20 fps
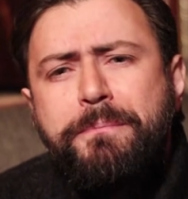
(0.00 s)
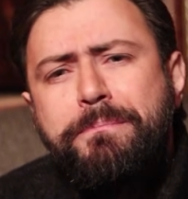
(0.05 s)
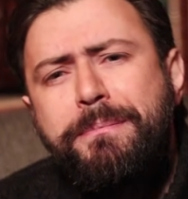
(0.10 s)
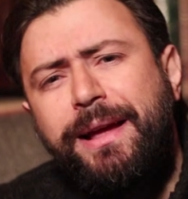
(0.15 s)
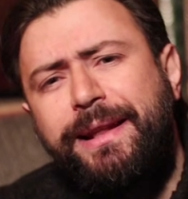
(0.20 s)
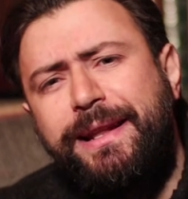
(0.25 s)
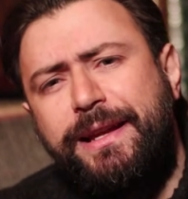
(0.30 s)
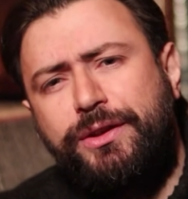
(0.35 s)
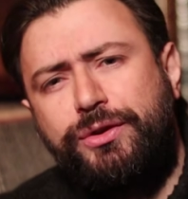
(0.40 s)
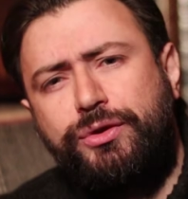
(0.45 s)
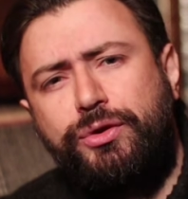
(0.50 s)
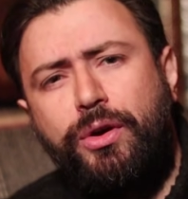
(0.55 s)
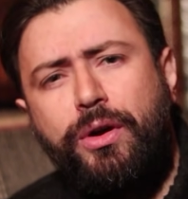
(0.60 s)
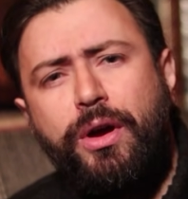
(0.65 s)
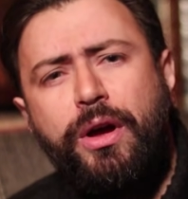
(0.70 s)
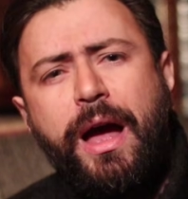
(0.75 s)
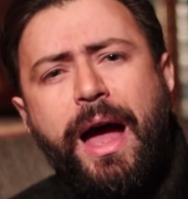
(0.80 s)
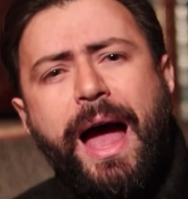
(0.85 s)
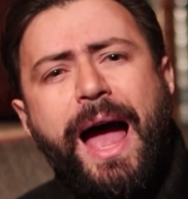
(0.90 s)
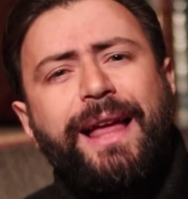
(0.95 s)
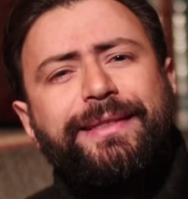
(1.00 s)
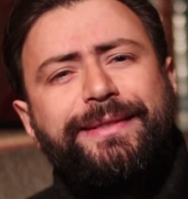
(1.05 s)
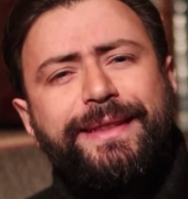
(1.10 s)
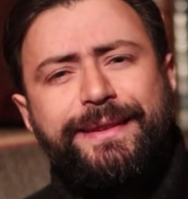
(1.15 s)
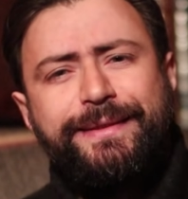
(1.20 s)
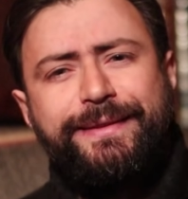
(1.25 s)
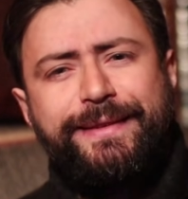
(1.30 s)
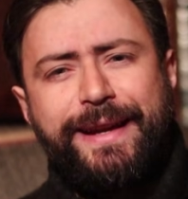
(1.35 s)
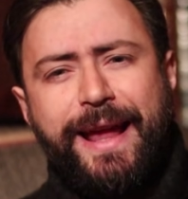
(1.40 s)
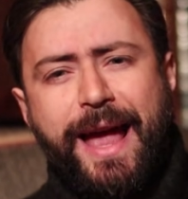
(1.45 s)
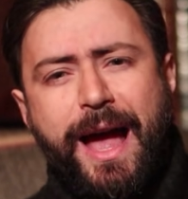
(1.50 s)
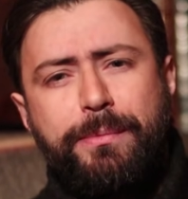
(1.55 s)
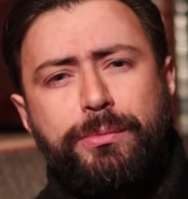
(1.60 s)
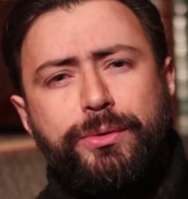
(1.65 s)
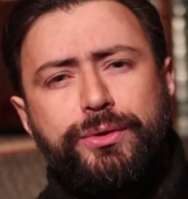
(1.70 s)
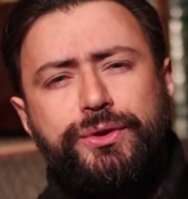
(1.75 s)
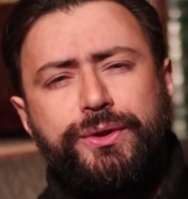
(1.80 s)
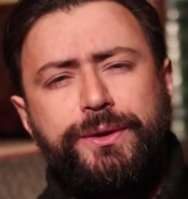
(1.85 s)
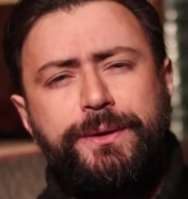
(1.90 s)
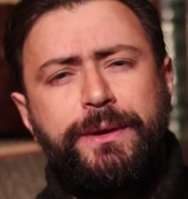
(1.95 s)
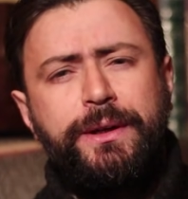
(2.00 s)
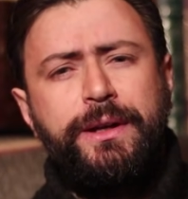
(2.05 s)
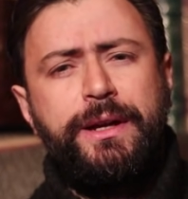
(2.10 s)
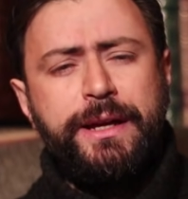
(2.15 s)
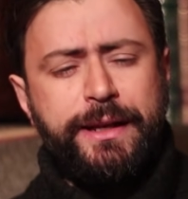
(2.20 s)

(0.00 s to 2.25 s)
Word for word: Ma adesso addentriamoci.